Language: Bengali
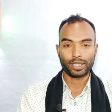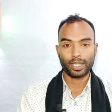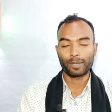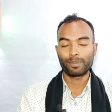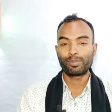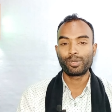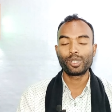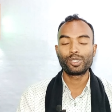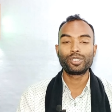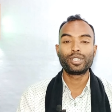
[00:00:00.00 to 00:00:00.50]

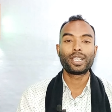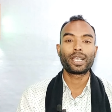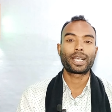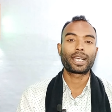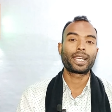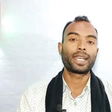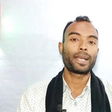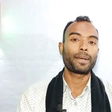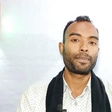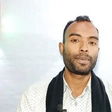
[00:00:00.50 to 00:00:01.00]
তারপরে যদি
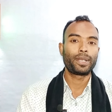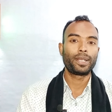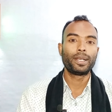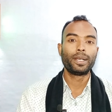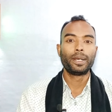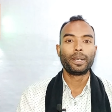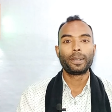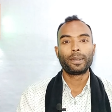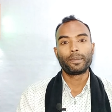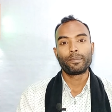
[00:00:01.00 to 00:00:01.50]
এখানে আপনি
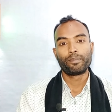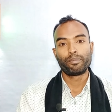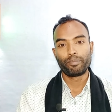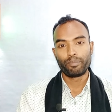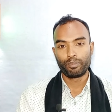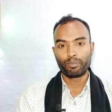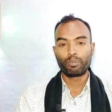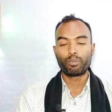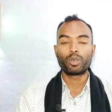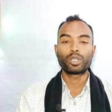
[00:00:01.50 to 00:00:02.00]

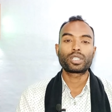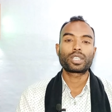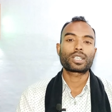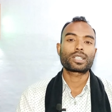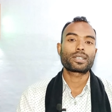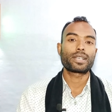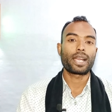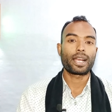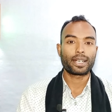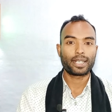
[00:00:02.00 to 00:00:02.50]

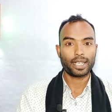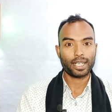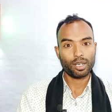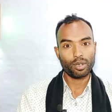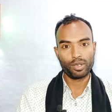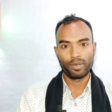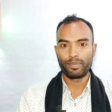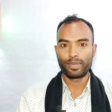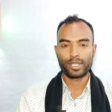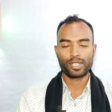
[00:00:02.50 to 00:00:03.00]
পঞ্চাশ লাখ
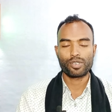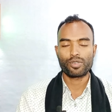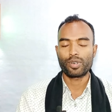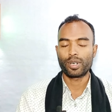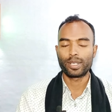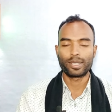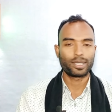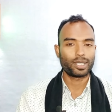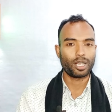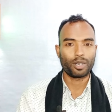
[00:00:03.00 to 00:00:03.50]
টাকাও ইনভেস্ট
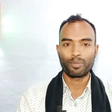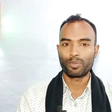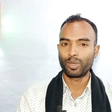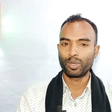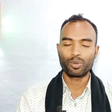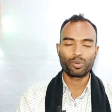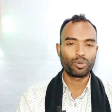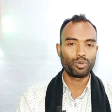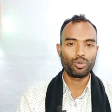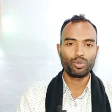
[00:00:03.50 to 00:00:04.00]
করেন
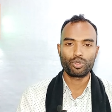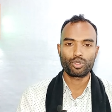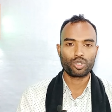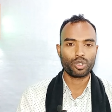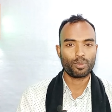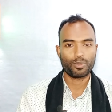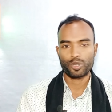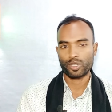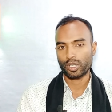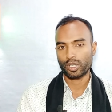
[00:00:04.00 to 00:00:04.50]
তারপরেও কোনো
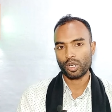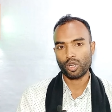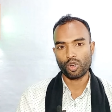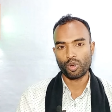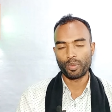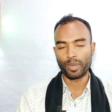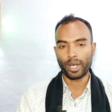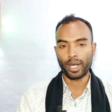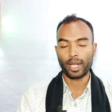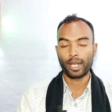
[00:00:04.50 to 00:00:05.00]
সমস্যা
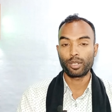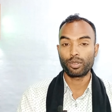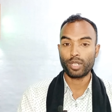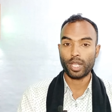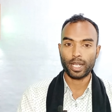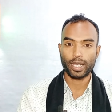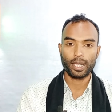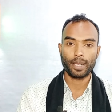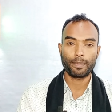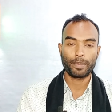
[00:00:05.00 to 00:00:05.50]
হবে না কিন্তু
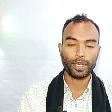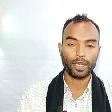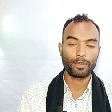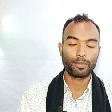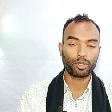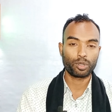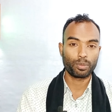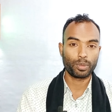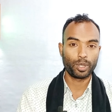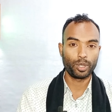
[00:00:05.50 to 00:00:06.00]
আগে আপনাকে
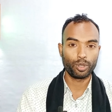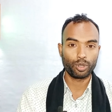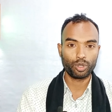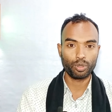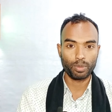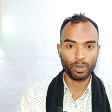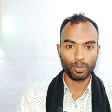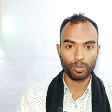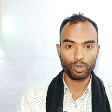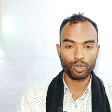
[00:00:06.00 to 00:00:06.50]
প্রথম কী
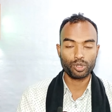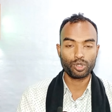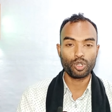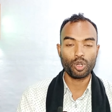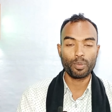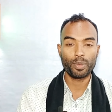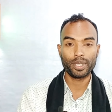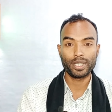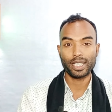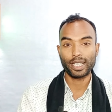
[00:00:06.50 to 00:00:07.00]
হতে হবে বুঝতে
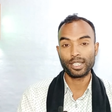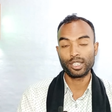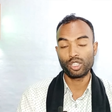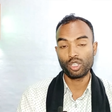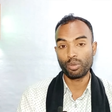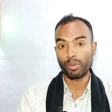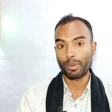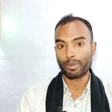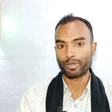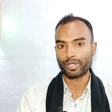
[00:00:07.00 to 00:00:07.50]
হবে
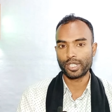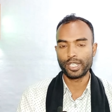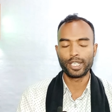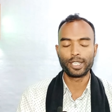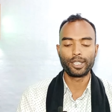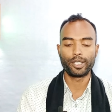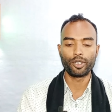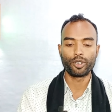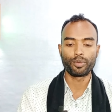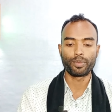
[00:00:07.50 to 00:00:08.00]
জানতে হবে এবং
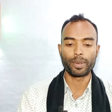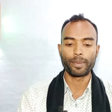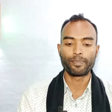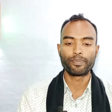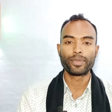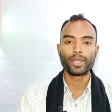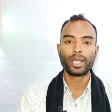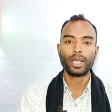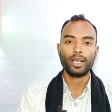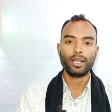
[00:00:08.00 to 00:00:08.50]
শিখতে হবে
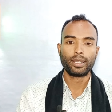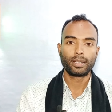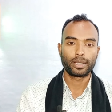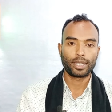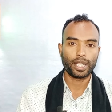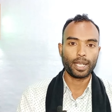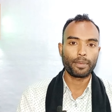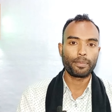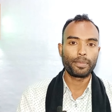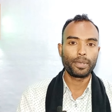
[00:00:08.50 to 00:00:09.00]

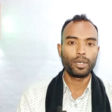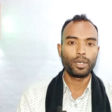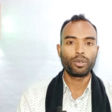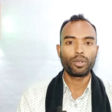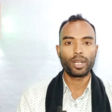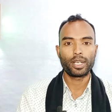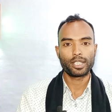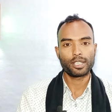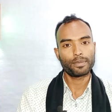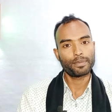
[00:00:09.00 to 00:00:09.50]
তাই আপনি
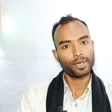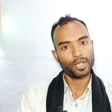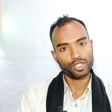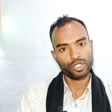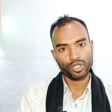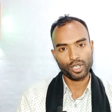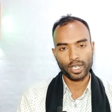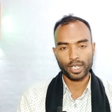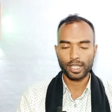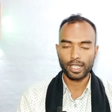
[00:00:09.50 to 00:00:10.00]
নয় হাজার
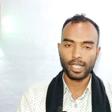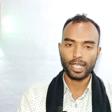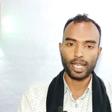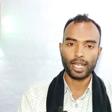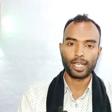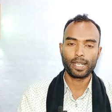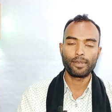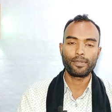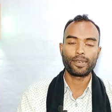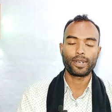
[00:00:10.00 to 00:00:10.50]
পাঁচশো টাকা দিয়ে
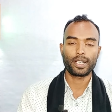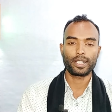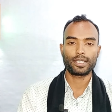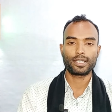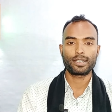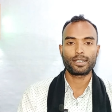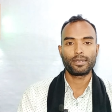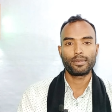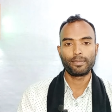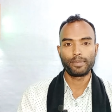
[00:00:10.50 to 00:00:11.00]
আগে
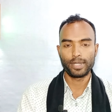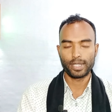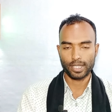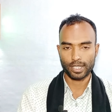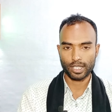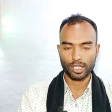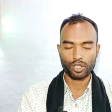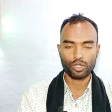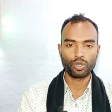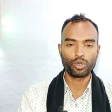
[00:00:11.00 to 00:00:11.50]
ফার্স্ট
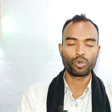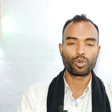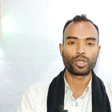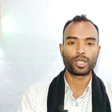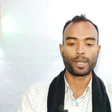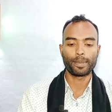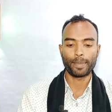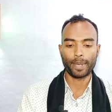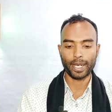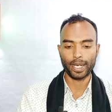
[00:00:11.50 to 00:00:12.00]
বিজনেসটা শুরু
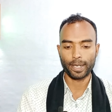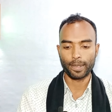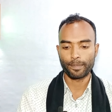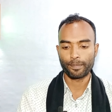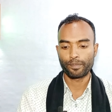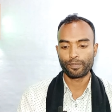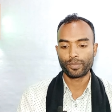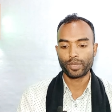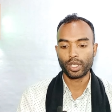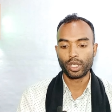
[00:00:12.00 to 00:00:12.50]
করতে পারেন
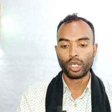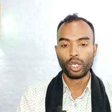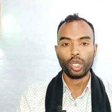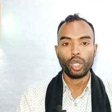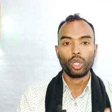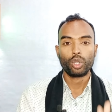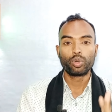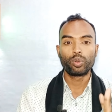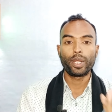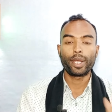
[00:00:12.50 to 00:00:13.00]

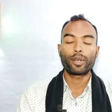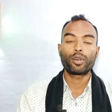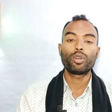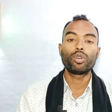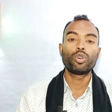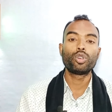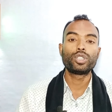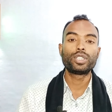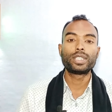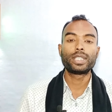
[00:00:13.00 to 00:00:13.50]
তো
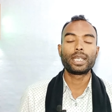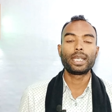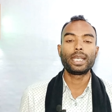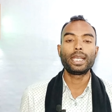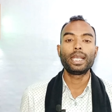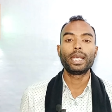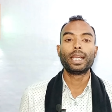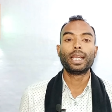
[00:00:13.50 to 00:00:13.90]
এখন হচ্ছে